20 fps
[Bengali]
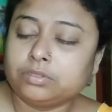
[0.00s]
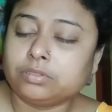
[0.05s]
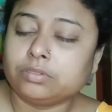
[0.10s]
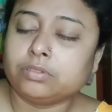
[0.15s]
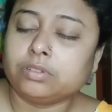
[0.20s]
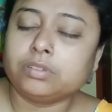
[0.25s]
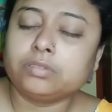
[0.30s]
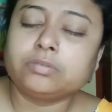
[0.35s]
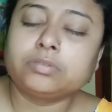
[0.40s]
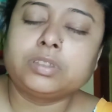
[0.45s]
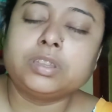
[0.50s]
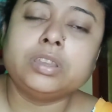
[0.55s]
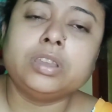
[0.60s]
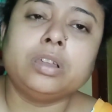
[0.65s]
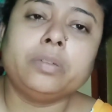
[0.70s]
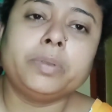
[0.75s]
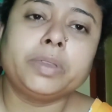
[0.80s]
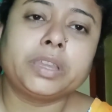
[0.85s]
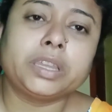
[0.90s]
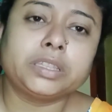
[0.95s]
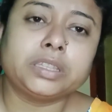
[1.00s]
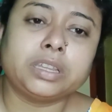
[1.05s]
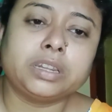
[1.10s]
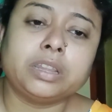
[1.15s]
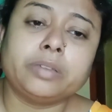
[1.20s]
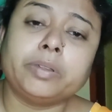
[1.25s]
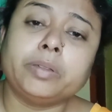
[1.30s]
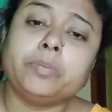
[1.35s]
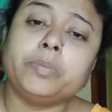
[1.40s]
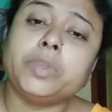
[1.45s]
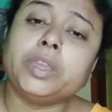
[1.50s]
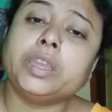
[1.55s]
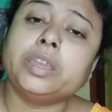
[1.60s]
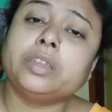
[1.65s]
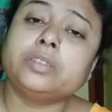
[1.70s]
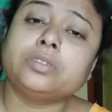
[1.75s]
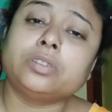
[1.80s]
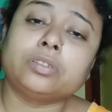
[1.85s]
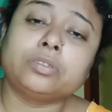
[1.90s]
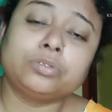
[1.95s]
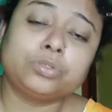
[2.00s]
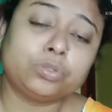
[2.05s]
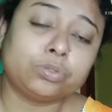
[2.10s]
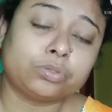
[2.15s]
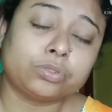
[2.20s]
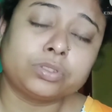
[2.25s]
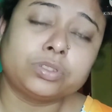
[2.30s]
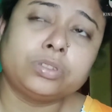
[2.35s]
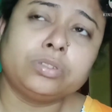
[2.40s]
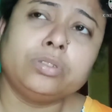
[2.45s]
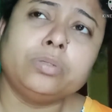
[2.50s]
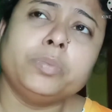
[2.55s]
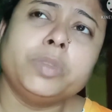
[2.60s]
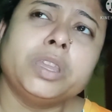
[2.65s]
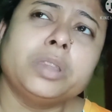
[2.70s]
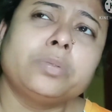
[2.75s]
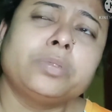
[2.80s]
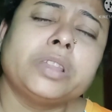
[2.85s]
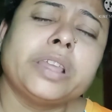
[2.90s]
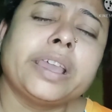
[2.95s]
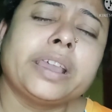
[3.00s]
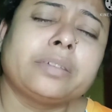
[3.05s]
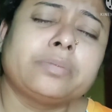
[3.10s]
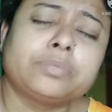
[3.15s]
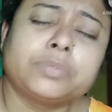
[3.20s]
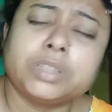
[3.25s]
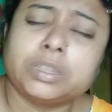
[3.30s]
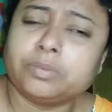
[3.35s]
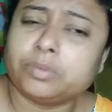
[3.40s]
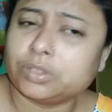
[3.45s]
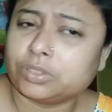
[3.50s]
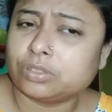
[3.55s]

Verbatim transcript: তখন আচ্ছা, কী হবে কে জানে আমার মেয়ে যখন ছোট ছিল মেয়ের বোধহয় এক দেড়